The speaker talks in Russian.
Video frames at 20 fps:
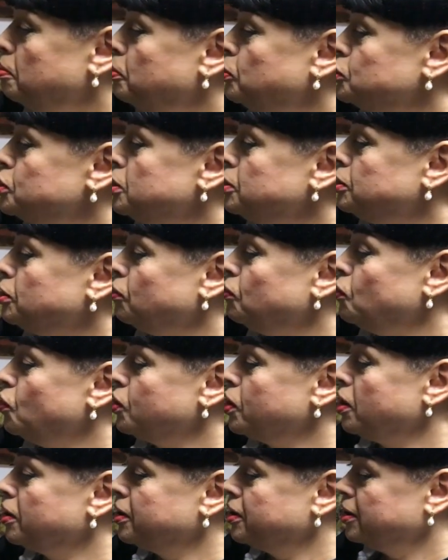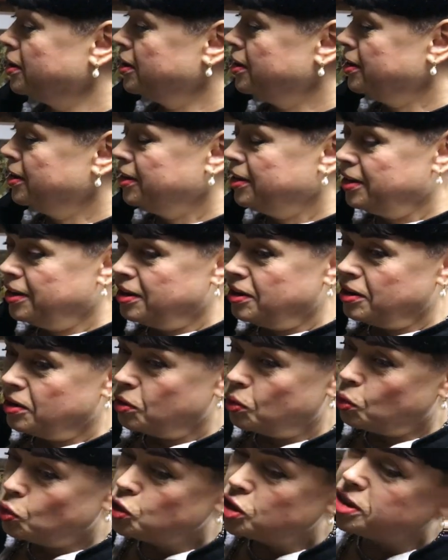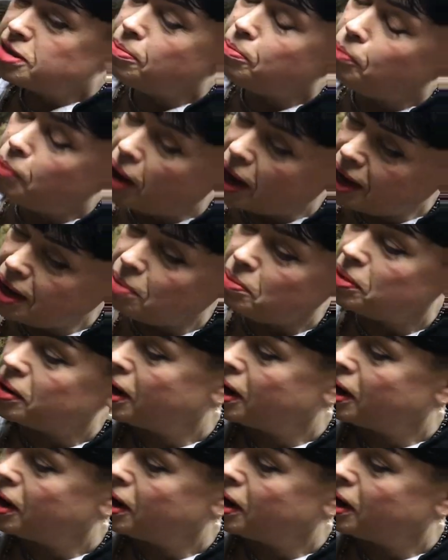после того, как усыпаем